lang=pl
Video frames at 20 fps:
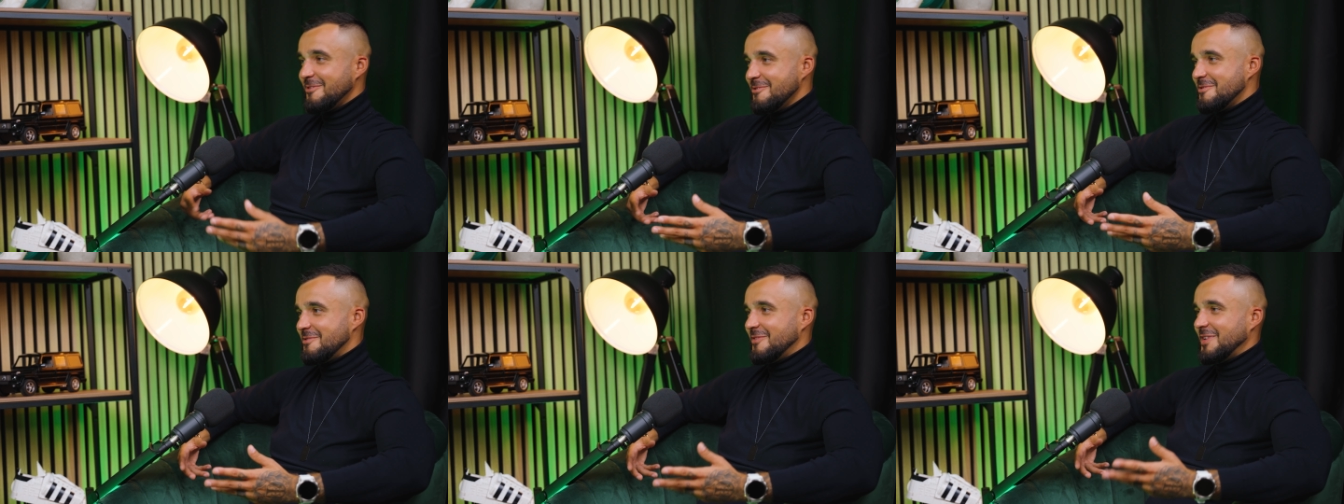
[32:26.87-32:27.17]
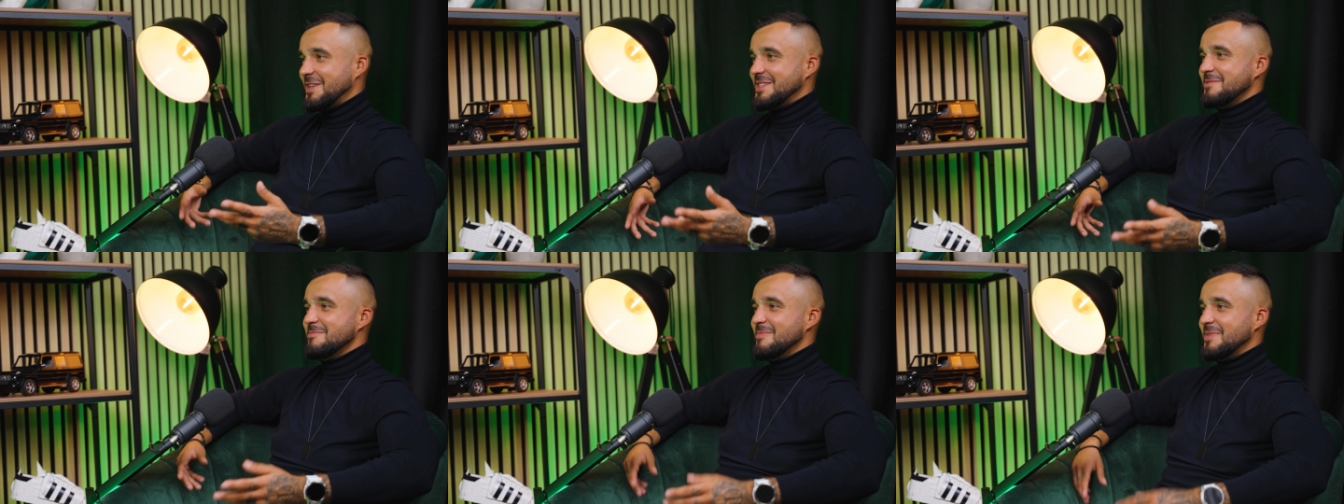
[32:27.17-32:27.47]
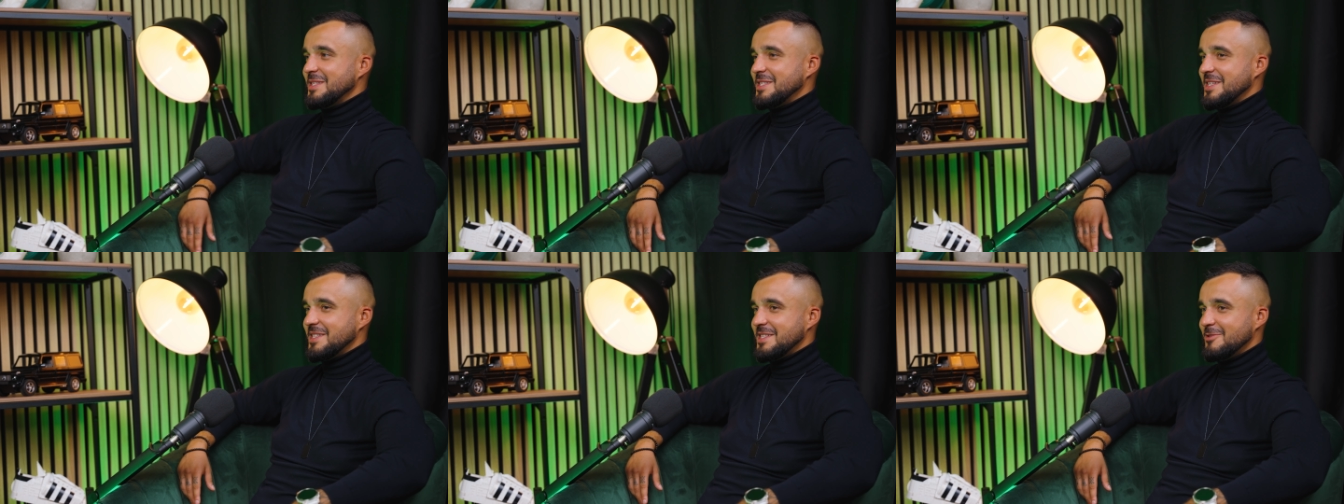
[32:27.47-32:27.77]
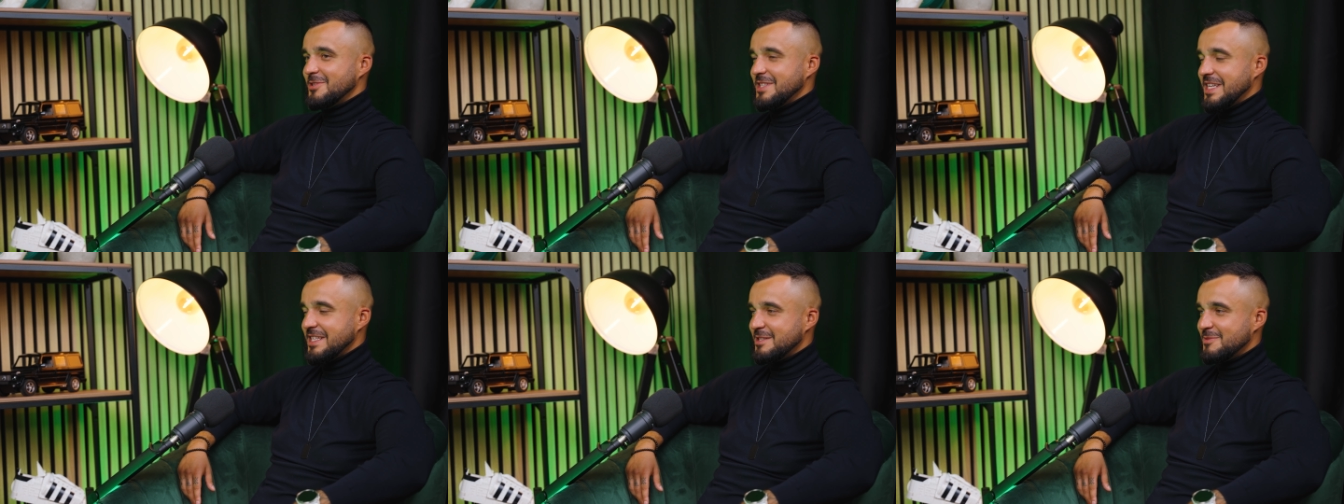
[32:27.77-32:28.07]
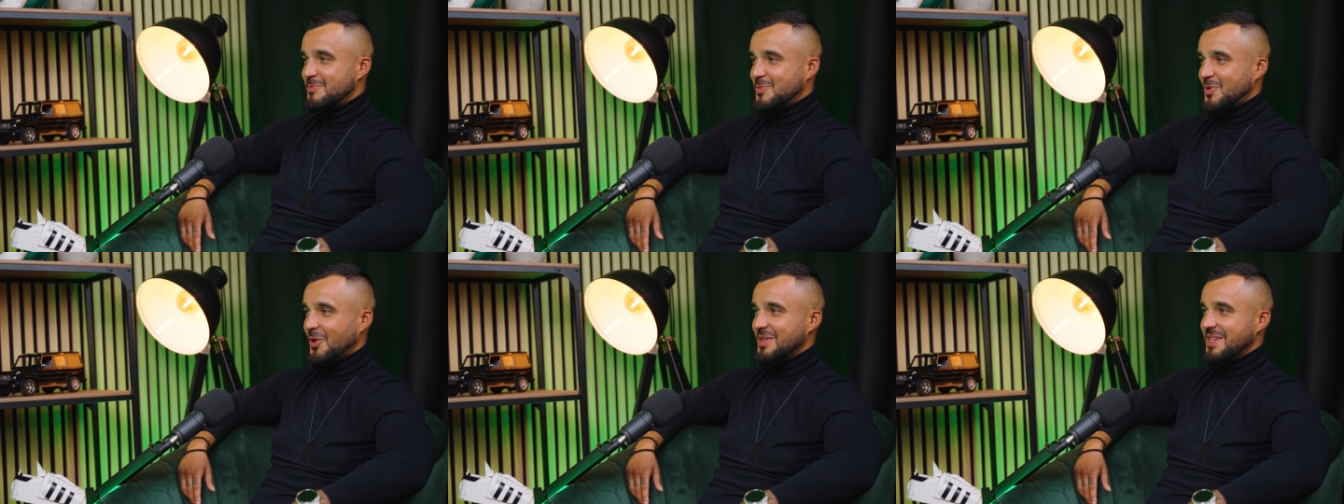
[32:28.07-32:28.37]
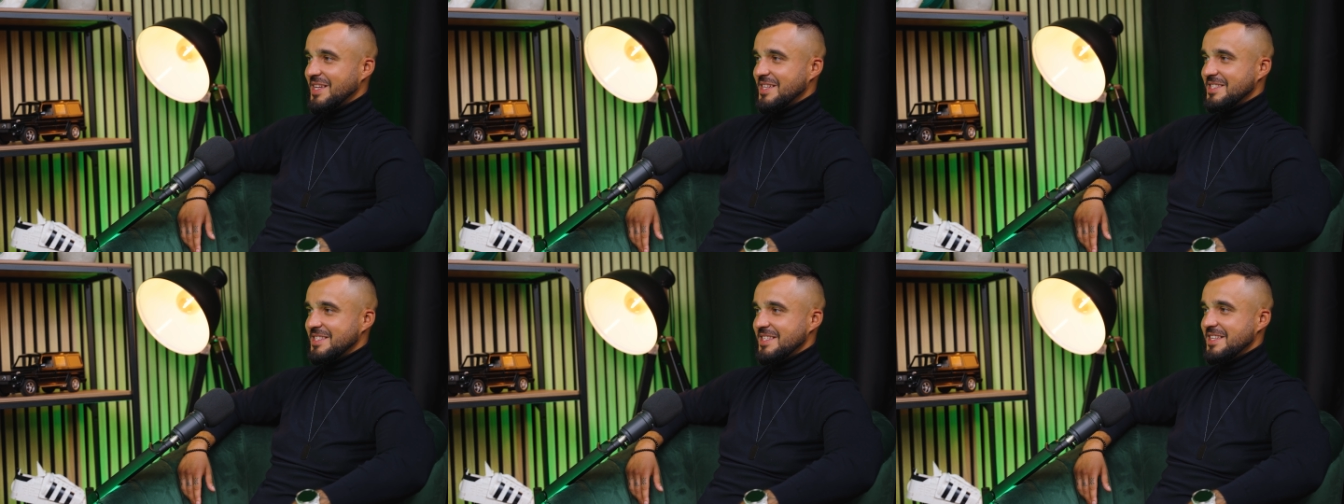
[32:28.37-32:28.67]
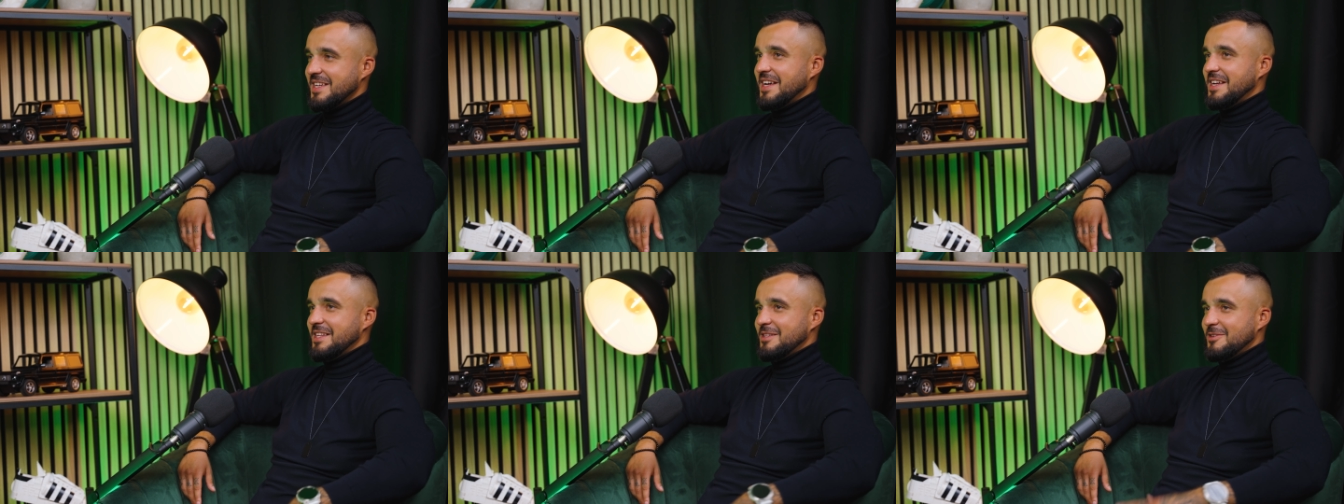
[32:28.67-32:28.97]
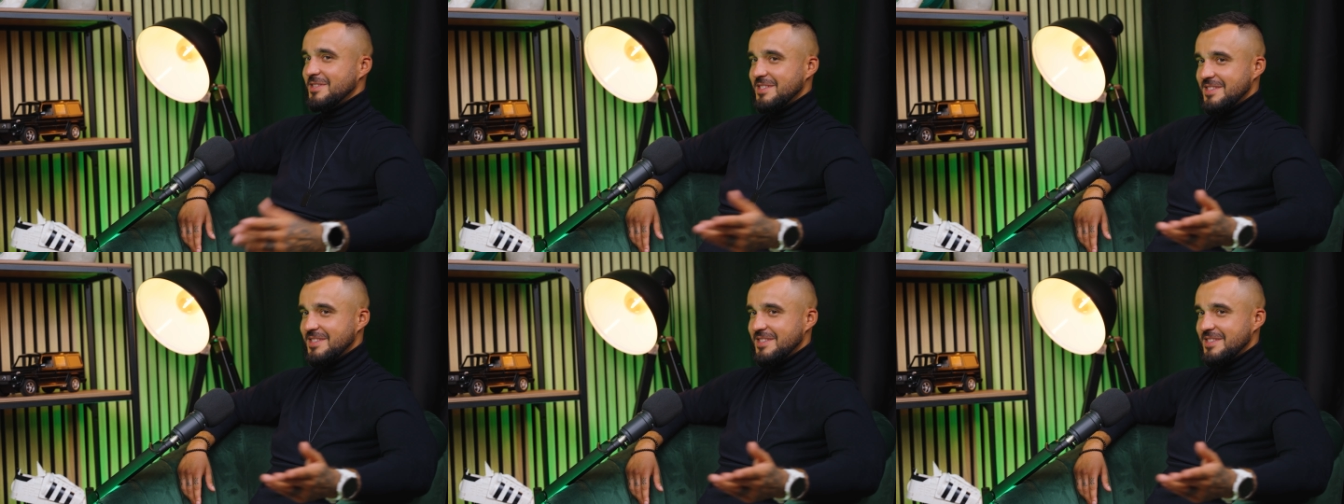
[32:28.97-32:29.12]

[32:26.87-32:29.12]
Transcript: No kurwa, macie cały czas sprzątać, nie?